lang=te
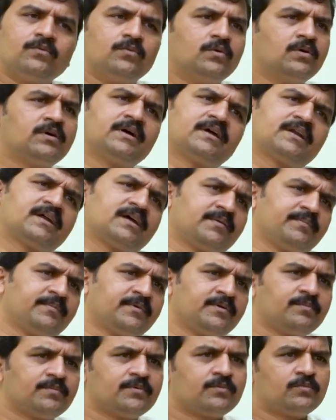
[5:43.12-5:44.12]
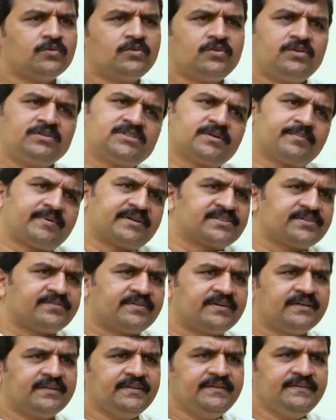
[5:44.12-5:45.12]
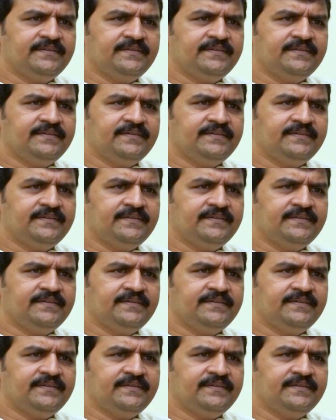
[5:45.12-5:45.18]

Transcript: ఓంకార్ గారు మీకు ముందు నుంచే పరిచయం అండి